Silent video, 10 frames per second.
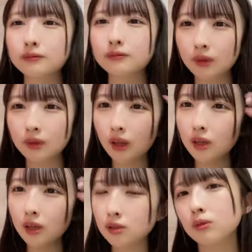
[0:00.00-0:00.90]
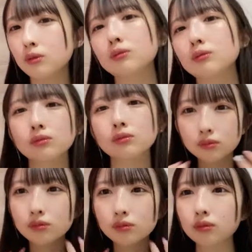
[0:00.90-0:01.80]
てちょっと嬉しかったくるみ
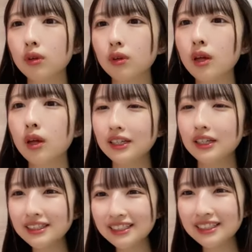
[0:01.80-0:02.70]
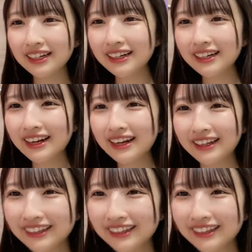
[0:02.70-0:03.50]
もっとねちょっと仲良